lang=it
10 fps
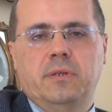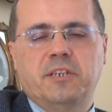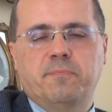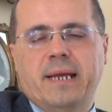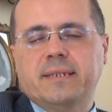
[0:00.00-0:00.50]
gli
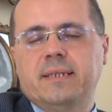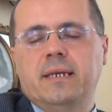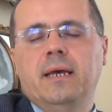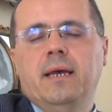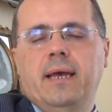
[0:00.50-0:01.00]

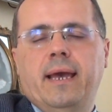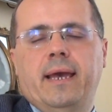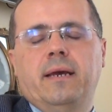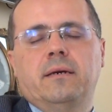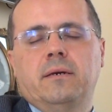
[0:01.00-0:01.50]
esperti e
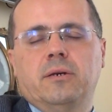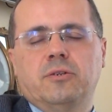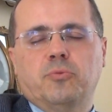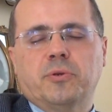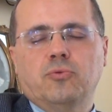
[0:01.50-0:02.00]

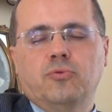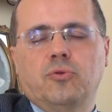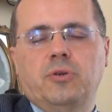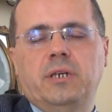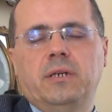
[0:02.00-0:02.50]
eh,
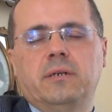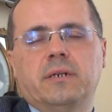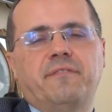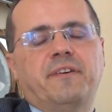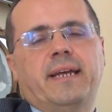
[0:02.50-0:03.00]
soprattutto i
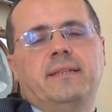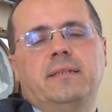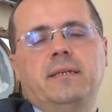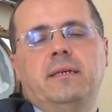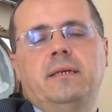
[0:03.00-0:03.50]

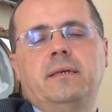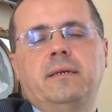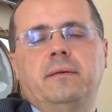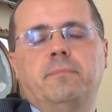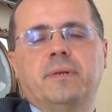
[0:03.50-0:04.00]
referenti,
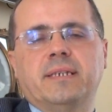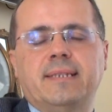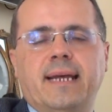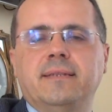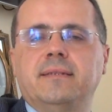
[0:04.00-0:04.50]
i
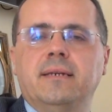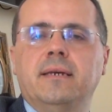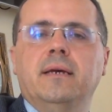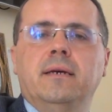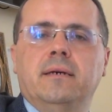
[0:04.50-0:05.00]

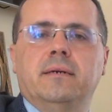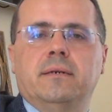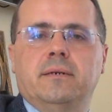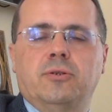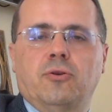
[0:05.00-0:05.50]
presidenti
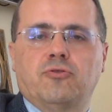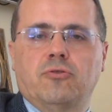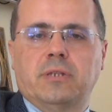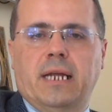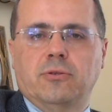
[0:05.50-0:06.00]
eh, non
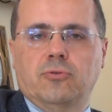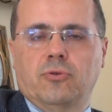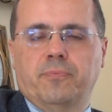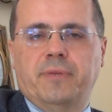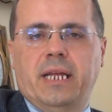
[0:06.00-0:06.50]

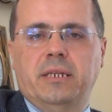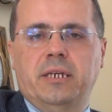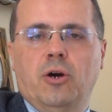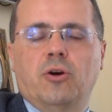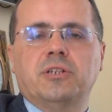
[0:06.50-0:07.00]
soltanto
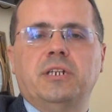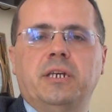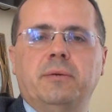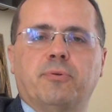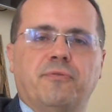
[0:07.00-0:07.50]
degli
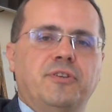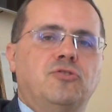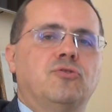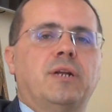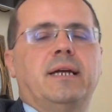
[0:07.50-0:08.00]
ordini
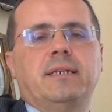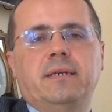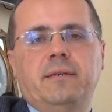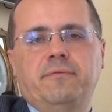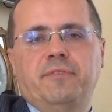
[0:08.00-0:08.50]

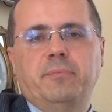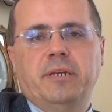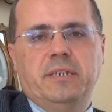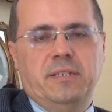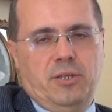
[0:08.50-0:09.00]
professionali
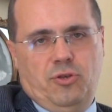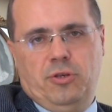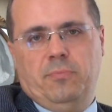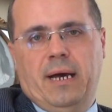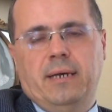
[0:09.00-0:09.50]

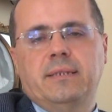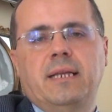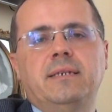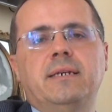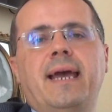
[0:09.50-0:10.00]
infermieristici ma
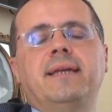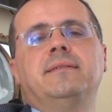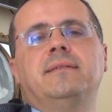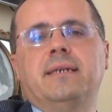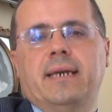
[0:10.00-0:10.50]
degli
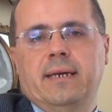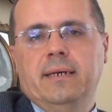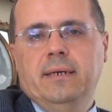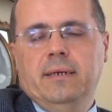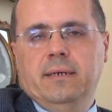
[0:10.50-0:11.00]
enti che eh,